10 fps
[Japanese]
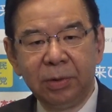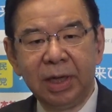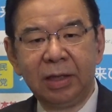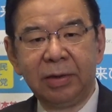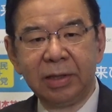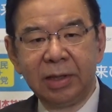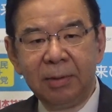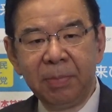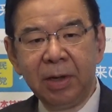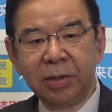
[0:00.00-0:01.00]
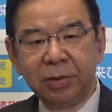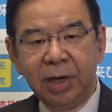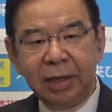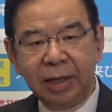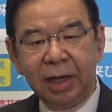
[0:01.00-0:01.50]
こうなってるわけですね優
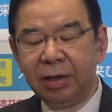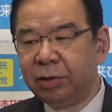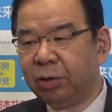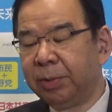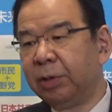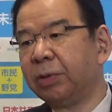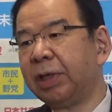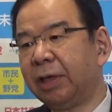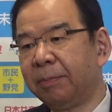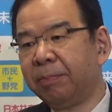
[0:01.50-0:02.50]
れた研究及び業績